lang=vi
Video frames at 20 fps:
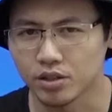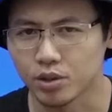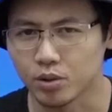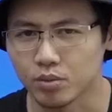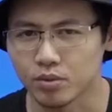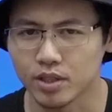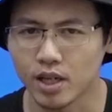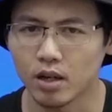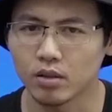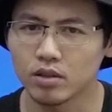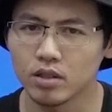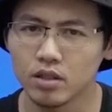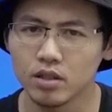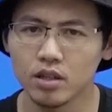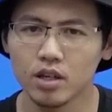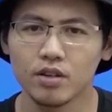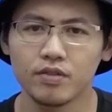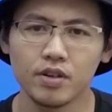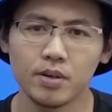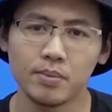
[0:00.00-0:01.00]
sử dụng giao
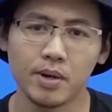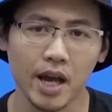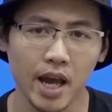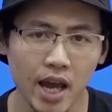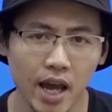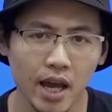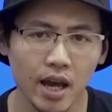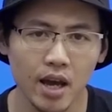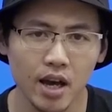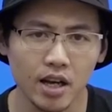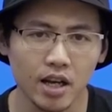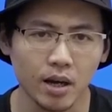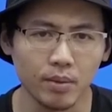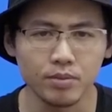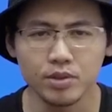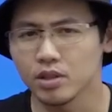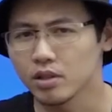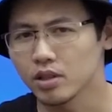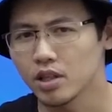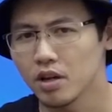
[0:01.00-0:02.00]
thức NVMe
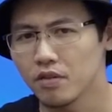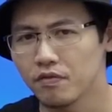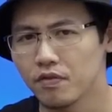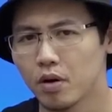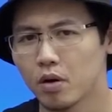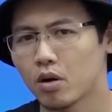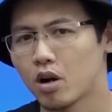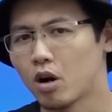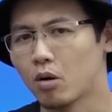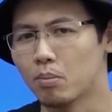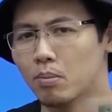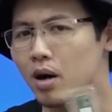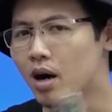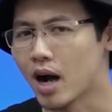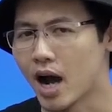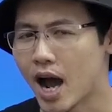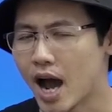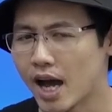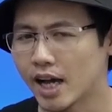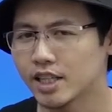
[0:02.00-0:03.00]
cắm trực tiếp vào cổng
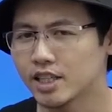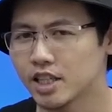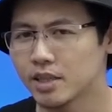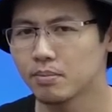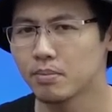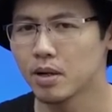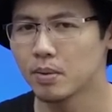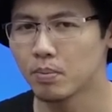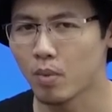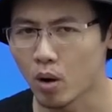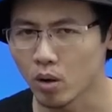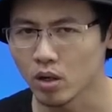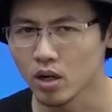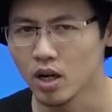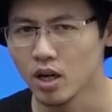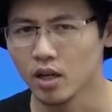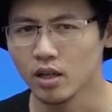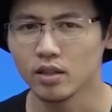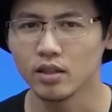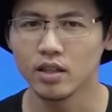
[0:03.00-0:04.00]
M2 trên mainboard,
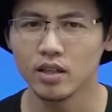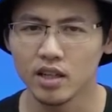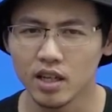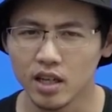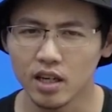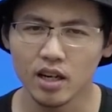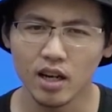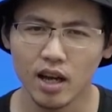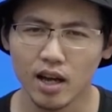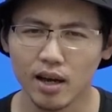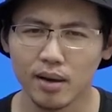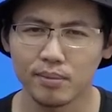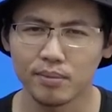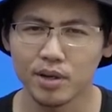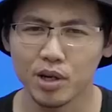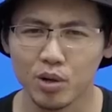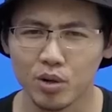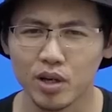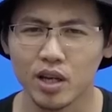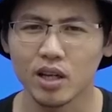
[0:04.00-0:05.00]
thế nên là
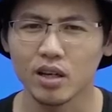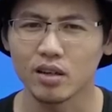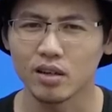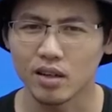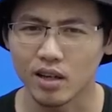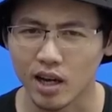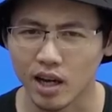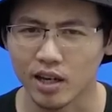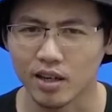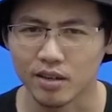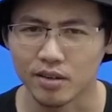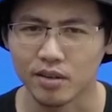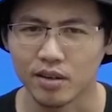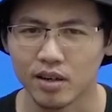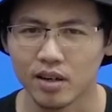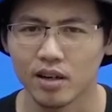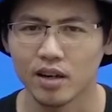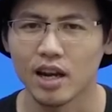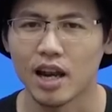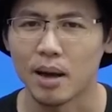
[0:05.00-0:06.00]
điều kiện cần
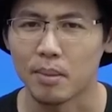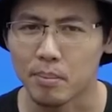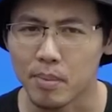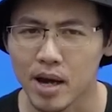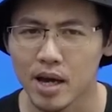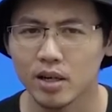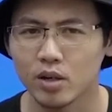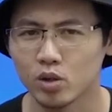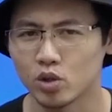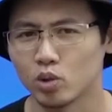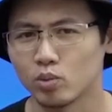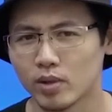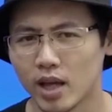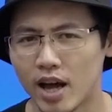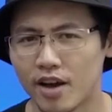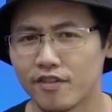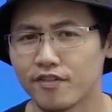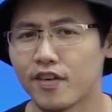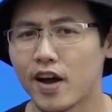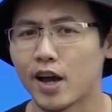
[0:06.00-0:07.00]
là main của chúng
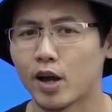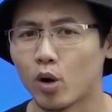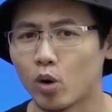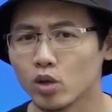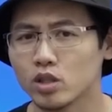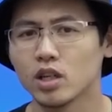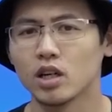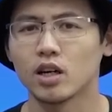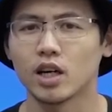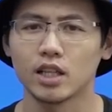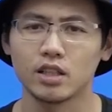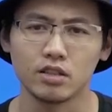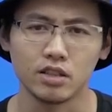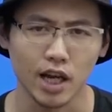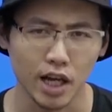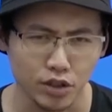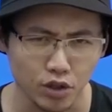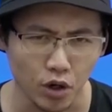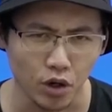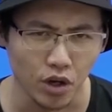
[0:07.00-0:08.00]
ta phải hỗ trợ cái thứ
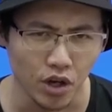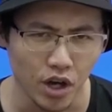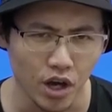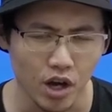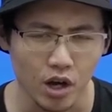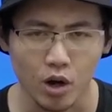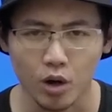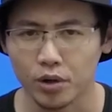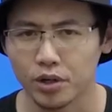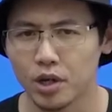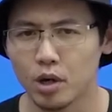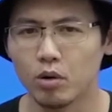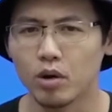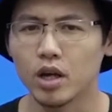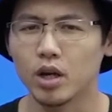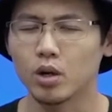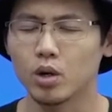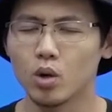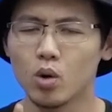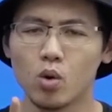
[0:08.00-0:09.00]
này rồi Còn điều
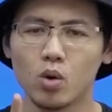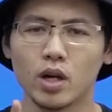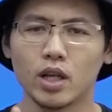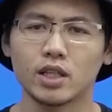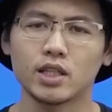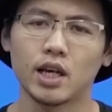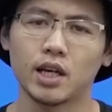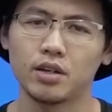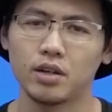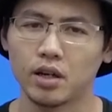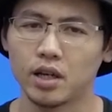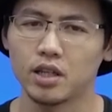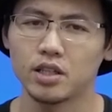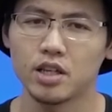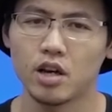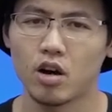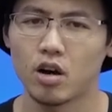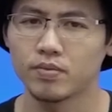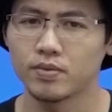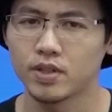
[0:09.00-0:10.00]
kiện đủ để chạy được
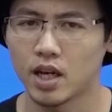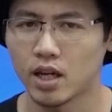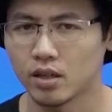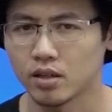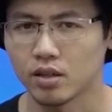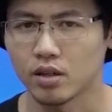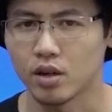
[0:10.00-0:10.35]
Intel Optane